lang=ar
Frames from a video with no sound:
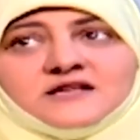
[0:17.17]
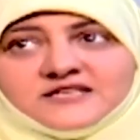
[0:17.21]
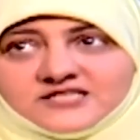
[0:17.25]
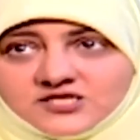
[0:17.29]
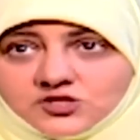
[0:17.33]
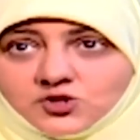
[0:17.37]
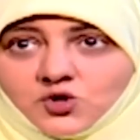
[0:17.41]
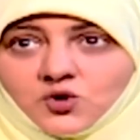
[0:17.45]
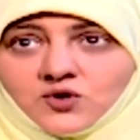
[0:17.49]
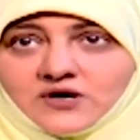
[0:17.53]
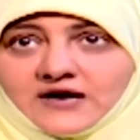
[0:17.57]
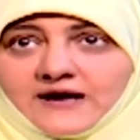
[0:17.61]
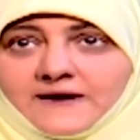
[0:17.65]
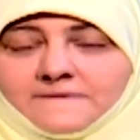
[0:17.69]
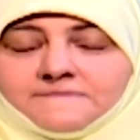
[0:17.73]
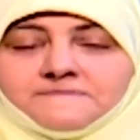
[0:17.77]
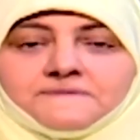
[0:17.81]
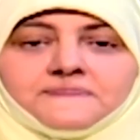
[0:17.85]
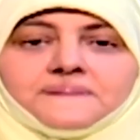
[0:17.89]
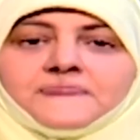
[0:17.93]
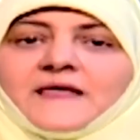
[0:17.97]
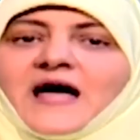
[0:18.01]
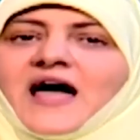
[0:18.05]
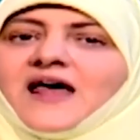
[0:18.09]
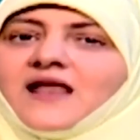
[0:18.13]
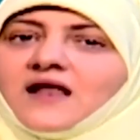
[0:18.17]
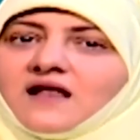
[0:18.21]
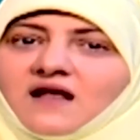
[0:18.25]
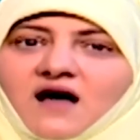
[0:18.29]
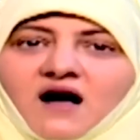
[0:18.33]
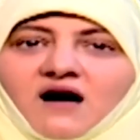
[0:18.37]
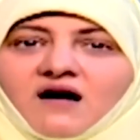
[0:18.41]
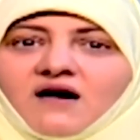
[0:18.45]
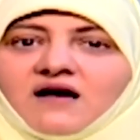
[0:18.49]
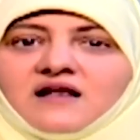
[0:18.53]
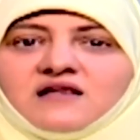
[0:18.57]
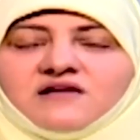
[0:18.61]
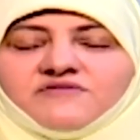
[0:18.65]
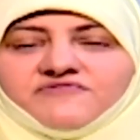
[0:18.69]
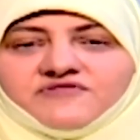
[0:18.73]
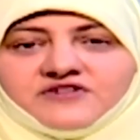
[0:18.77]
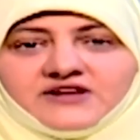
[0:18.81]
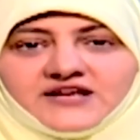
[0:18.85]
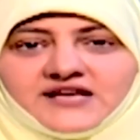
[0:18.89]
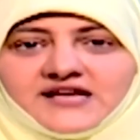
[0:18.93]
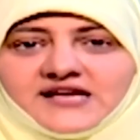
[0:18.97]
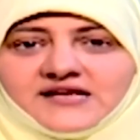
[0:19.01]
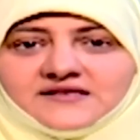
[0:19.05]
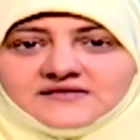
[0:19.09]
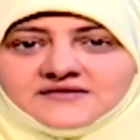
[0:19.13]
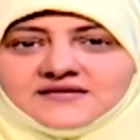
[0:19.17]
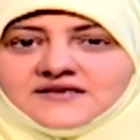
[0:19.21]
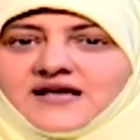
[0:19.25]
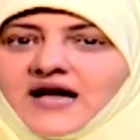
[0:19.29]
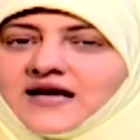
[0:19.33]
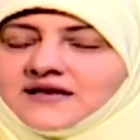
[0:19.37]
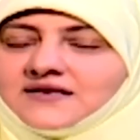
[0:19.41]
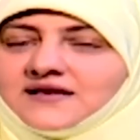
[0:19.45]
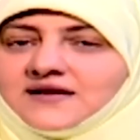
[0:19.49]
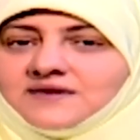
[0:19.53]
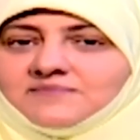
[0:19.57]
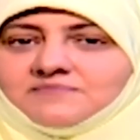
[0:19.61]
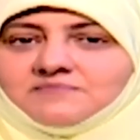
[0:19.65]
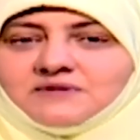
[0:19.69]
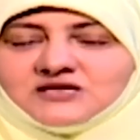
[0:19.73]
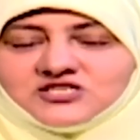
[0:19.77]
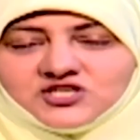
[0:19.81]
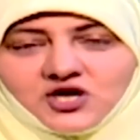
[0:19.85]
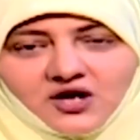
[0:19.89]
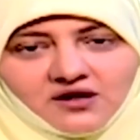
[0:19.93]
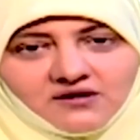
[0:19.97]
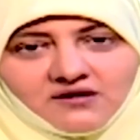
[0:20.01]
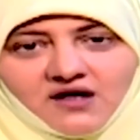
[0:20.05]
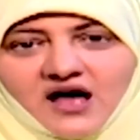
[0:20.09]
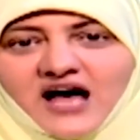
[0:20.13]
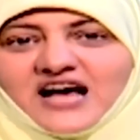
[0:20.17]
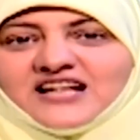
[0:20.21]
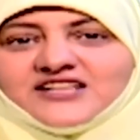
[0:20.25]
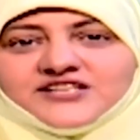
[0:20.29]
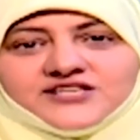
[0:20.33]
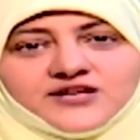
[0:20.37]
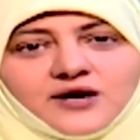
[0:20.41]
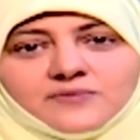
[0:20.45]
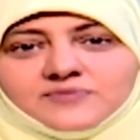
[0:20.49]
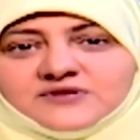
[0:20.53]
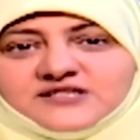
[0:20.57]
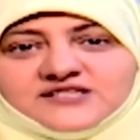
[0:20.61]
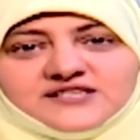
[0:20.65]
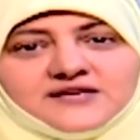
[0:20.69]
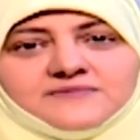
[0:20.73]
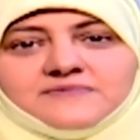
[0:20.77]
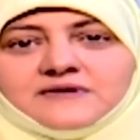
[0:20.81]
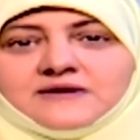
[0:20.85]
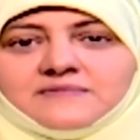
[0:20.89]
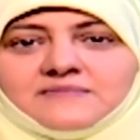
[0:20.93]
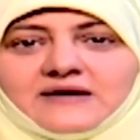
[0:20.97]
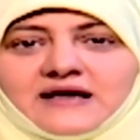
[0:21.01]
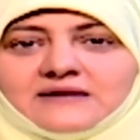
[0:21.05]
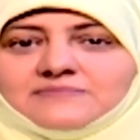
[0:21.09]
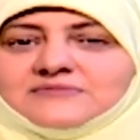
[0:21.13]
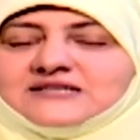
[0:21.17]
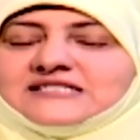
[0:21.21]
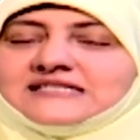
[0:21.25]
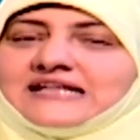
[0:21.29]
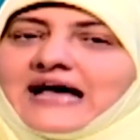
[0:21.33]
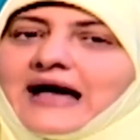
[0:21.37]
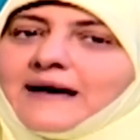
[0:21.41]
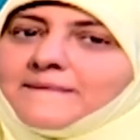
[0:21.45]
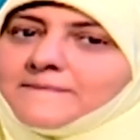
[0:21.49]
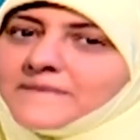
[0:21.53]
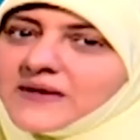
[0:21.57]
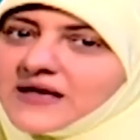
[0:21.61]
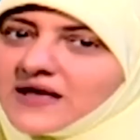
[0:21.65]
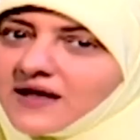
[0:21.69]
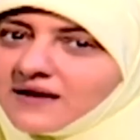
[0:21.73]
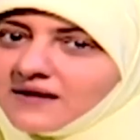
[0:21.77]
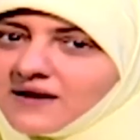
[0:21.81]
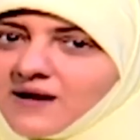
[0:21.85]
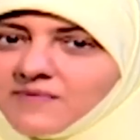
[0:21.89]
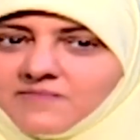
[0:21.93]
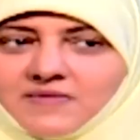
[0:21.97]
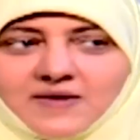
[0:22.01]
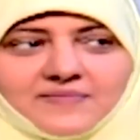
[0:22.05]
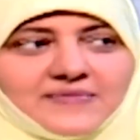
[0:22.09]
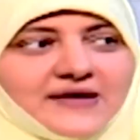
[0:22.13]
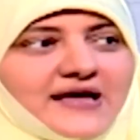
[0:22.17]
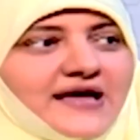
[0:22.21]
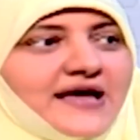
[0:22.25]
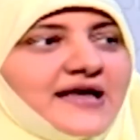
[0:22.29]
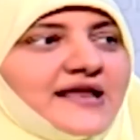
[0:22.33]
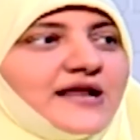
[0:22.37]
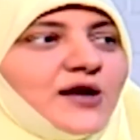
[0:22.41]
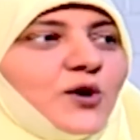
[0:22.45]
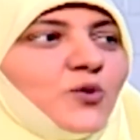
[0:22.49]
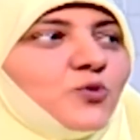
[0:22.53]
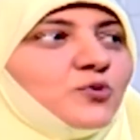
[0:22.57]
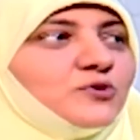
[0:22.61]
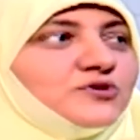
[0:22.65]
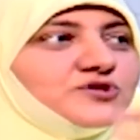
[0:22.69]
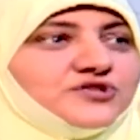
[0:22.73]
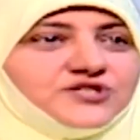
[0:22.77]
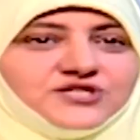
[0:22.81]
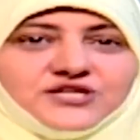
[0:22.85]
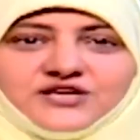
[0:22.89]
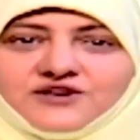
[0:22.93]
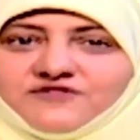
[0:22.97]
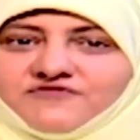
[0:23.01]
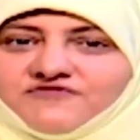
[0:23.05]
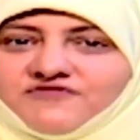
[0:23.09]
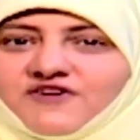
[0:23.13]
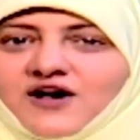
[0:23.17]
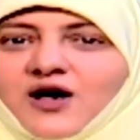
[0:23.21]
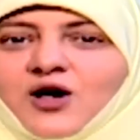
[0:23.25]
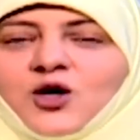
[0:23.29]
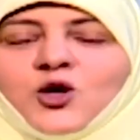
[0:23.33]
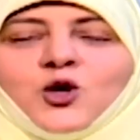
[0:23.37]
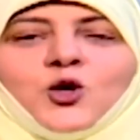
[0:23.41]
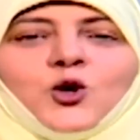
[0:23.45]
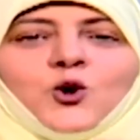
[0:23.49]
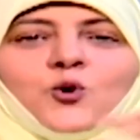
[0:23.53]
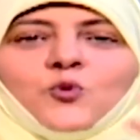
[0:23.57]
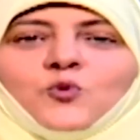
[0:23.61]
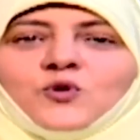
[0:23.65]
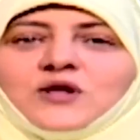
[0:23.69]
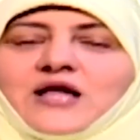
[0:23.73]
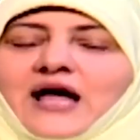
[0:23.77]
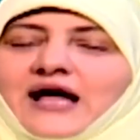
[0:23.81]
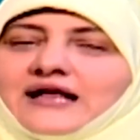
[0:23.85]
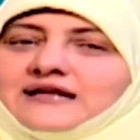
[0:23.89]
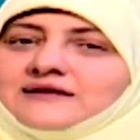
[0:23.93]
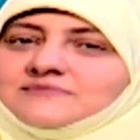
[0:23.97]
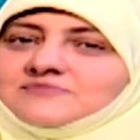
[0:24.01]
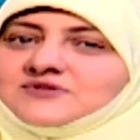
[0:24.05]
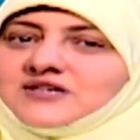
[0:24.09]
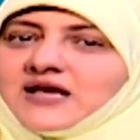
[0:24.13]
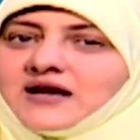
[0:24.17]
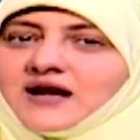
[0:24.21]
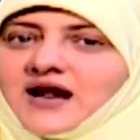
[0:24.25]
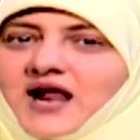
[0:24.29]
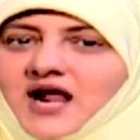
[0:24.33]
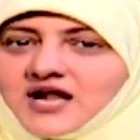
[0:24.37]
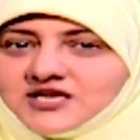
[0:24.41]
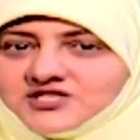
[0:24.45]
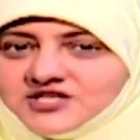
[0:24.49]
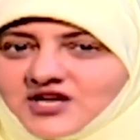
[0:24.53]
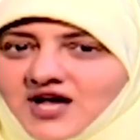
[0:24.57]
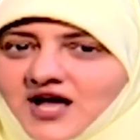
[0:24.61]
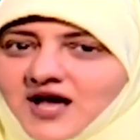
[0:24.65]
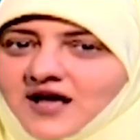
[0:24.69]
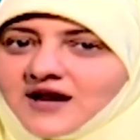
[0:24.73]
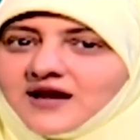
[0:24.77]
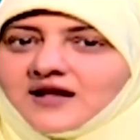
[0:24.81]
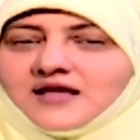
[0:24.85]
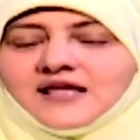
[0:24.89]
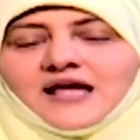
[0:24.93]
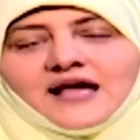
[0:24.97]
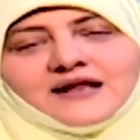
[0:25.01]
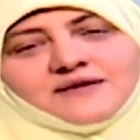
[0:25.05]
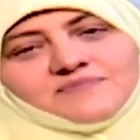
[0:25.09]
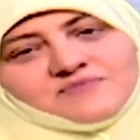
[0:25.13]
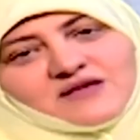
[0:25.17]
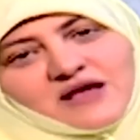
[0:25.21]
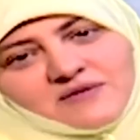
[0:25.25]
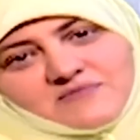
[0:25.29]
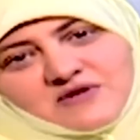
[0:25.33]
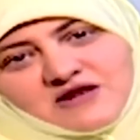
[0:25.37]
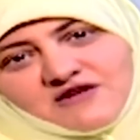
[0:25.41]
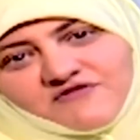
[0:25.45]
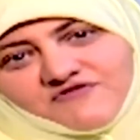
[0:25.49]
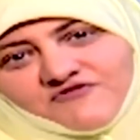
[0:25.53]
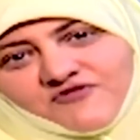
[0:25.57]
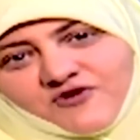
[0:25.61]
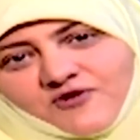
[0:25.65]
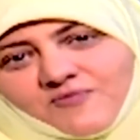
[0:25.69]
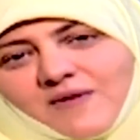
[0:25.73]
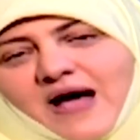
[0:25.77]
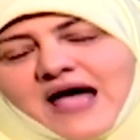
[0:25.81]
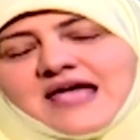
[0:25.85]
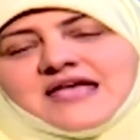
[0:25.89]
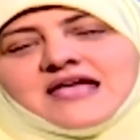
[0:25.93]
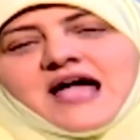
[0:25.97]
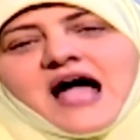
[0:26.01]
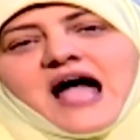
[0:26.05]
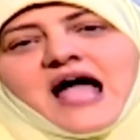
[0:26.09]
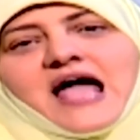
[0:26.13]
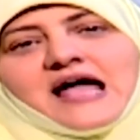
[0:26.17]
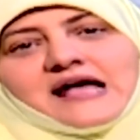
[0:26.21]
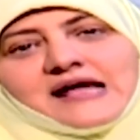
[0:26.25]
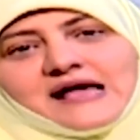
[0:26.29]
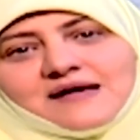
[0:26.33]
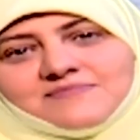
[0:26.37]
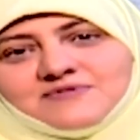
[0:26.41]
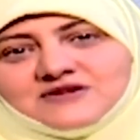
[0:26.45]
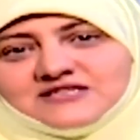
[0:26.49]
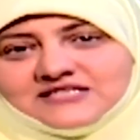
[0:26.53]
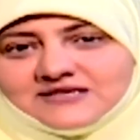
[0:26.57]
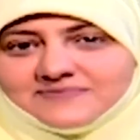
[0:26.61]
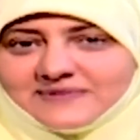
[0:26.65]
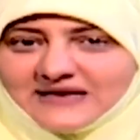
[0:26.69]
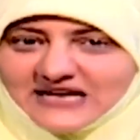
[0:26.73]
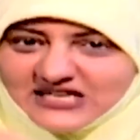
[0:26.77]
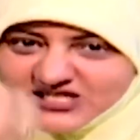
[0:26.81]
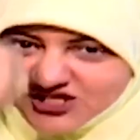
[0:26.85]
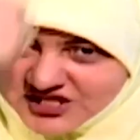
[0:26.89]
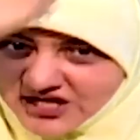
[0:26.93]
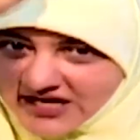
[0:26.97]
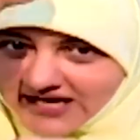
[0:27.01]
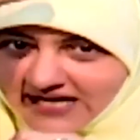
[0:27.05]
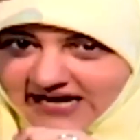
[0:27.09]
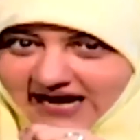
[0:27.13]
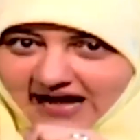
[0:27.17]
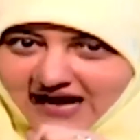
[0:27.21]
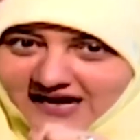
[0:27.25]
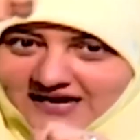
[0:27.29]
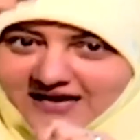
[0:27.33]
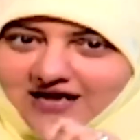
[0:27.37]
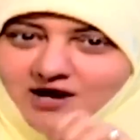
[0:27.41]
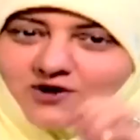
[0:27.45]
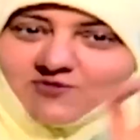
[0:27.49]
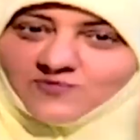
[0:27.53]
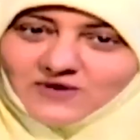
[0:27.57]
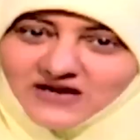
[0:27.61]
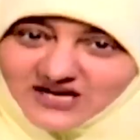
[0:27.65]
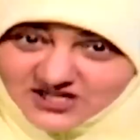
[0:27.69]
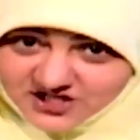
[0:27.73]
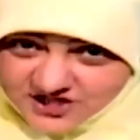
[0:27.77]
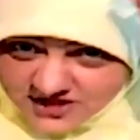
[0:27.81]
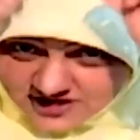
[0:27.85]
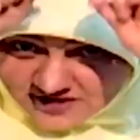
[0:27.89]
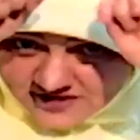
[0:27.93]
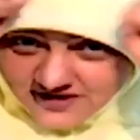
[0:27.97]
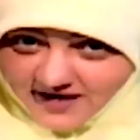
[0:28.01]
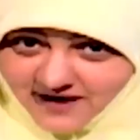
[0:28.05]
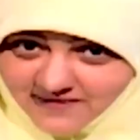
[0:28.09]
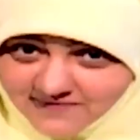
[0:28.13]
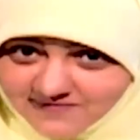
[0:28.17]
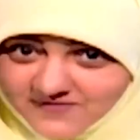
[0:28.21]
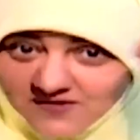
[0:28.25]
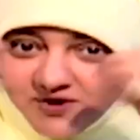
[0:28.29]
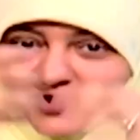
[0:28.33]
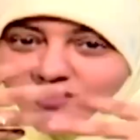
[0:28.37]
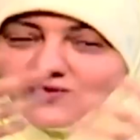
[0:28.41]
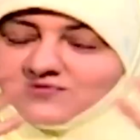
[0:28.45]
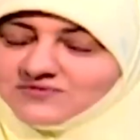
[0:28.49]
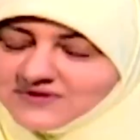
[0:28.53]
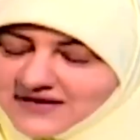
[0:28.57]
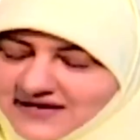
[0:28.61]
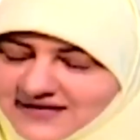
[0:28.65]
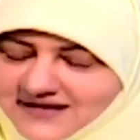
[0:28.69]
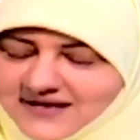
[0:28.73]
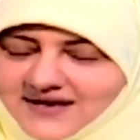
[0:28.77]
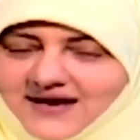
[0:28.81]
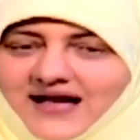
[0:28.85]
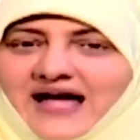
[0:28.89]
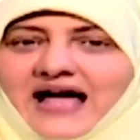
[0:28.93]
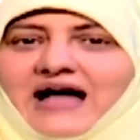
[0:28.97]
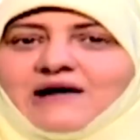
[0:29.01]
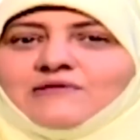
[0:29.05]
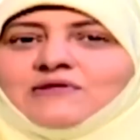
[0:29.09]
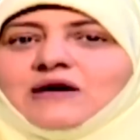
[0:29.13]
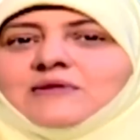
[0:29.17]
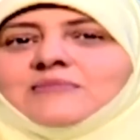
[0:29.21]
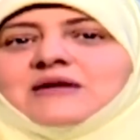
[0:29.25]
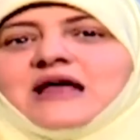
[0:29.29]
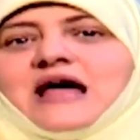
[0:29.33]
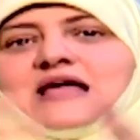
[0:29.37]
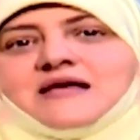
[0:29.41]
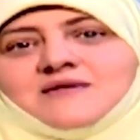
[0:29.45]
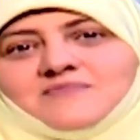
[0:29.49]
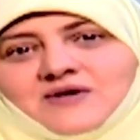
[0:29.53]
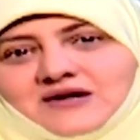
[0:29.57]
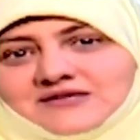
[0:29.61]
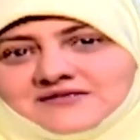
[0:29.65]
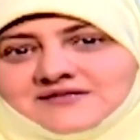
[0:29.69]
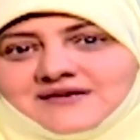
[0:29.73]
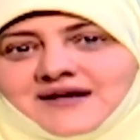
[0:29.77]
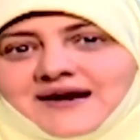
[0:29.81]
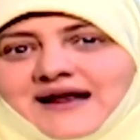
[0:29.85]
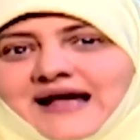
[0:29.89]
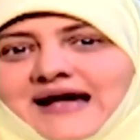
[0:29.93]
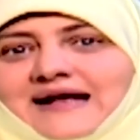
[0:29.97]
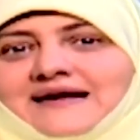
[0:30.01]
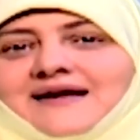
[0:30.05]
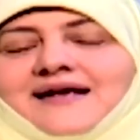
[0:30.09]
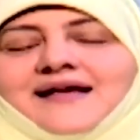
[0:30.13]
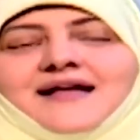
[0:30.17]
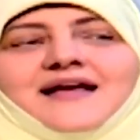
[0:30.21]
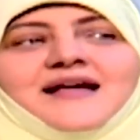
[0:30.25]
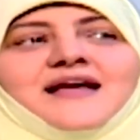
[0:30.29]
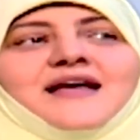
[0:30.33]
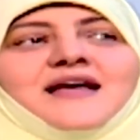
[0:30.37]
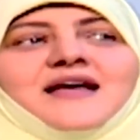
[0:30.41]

للزوجه على الاقل في العيد يعني ما شاء الله اطيب الطيب الماء مستحميه اللهم بارك ونظيفه ويعني مسرحه شعرك يعني بتعملي فورم اي حاجه يا بنتي بلاش الكحكه وبلاش القمطه يعني حاولي اعملي اي منظر يعني